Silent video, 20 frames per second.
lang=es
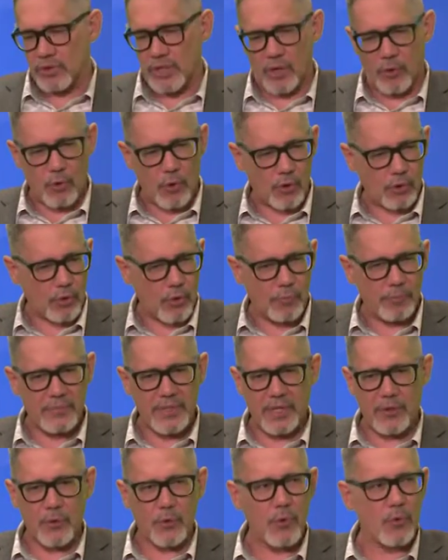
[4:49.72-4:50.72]
terror, con
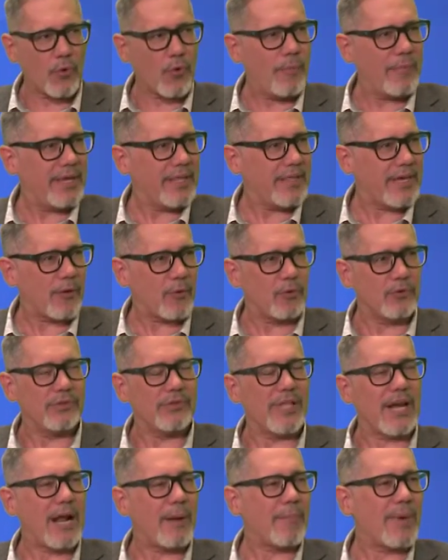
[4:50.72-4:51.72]
miedo, con comedia, con
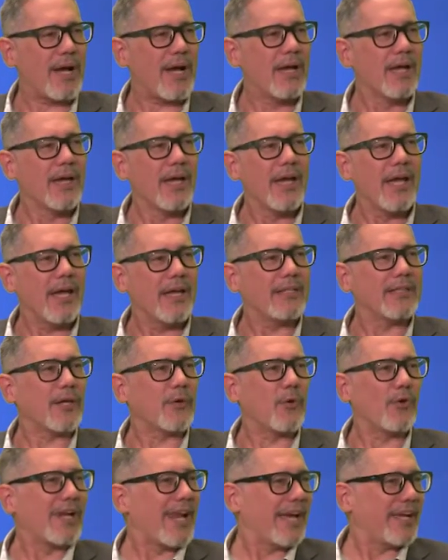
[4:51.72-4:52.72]
drama, este,
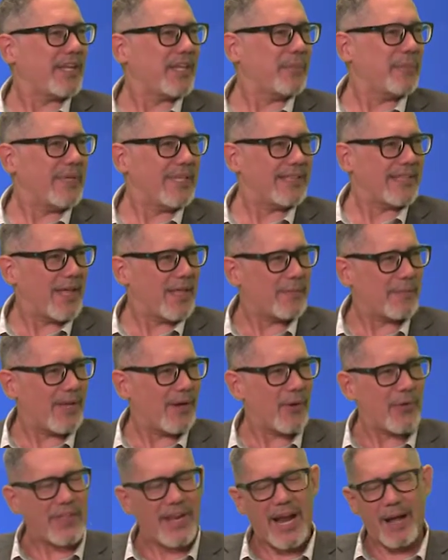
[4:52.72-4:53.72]
con lagrimitas de
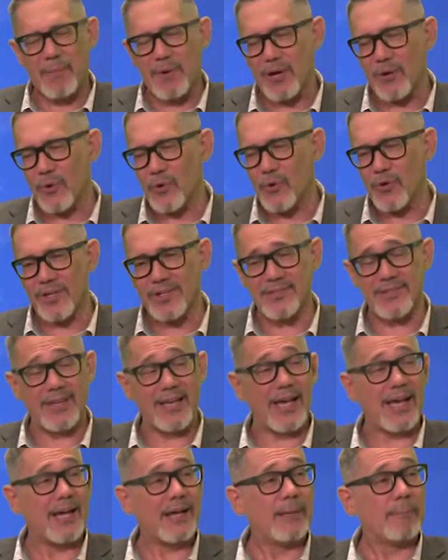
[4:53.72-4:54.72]
melodrama, con lo que
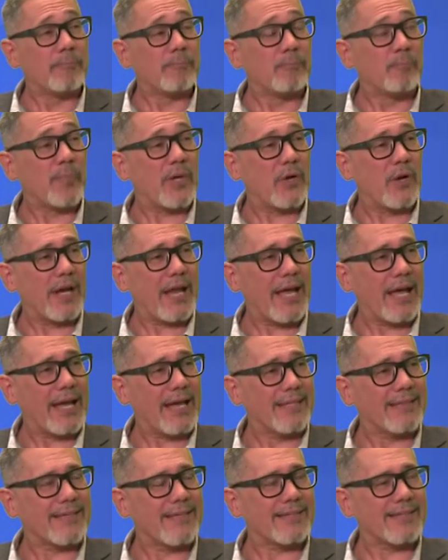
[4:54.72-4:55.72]
sea. Pero la
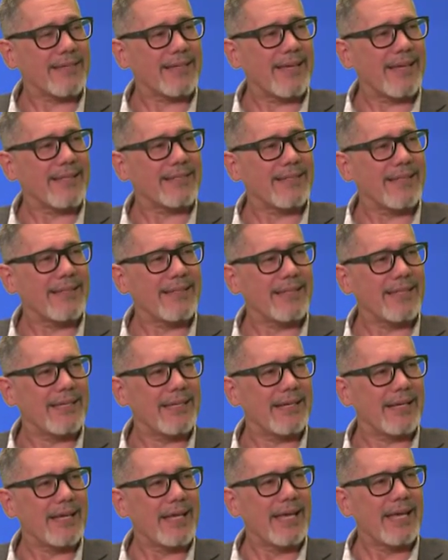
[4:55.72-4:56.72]
gente se quiere
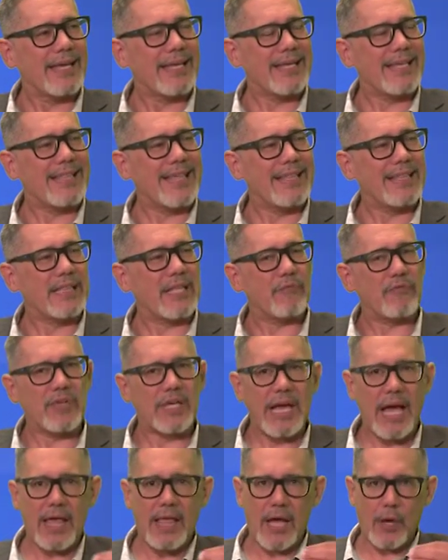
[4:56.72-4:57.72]
sentir
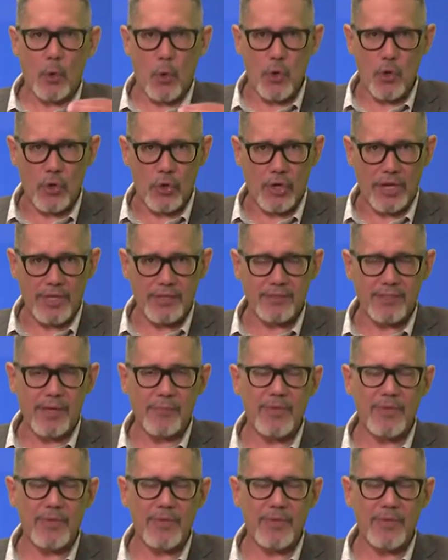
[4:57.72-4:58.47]
identificada con lo que está